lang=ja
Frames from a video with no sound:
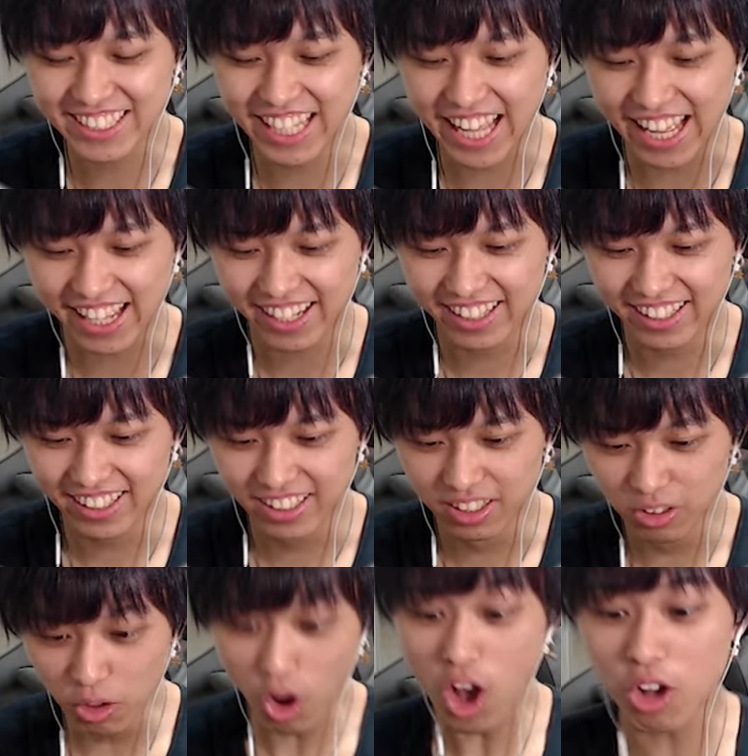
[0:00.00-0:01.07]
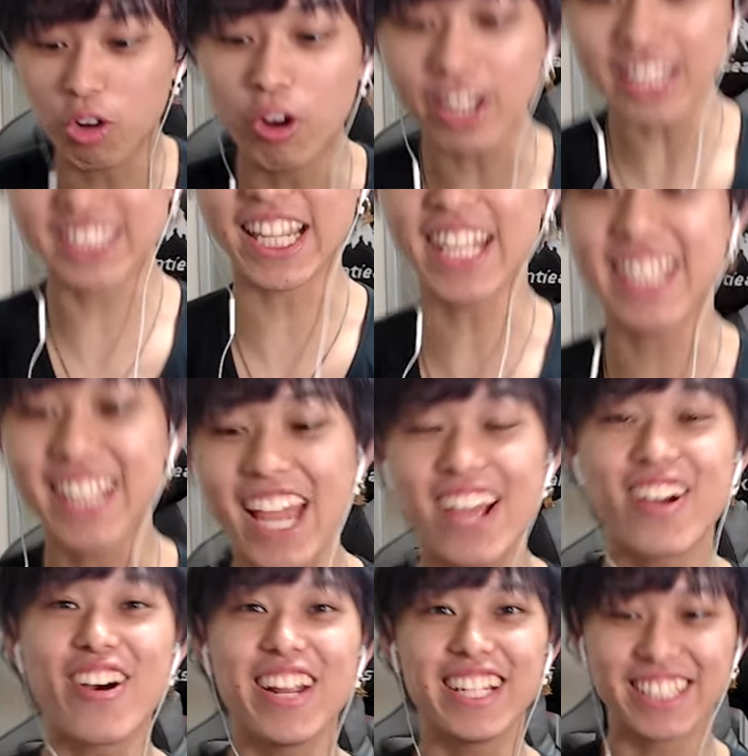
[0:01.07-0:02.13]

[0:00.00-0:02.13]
でうわこれ絶対こ